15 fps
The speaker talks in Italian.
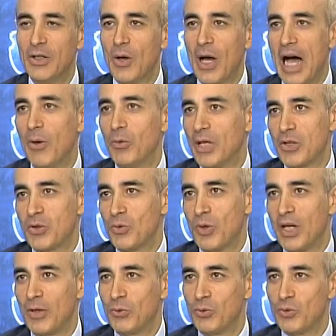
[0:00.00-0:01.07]
ha
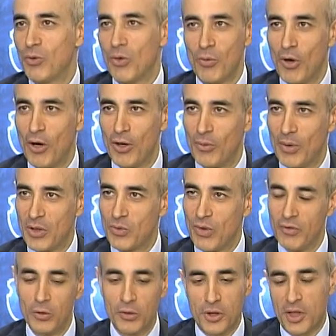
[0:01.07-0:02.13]
sua, un suo ruolo, una sua
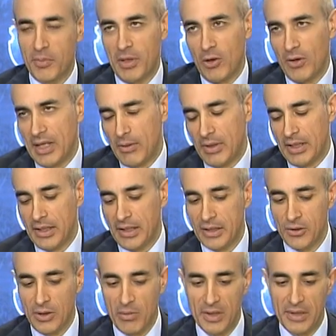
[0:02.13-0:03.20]
voce, però era una
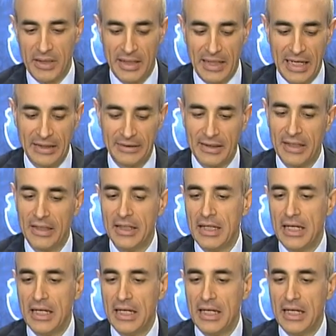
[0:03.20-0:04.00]
dichiarazione probabilmente legata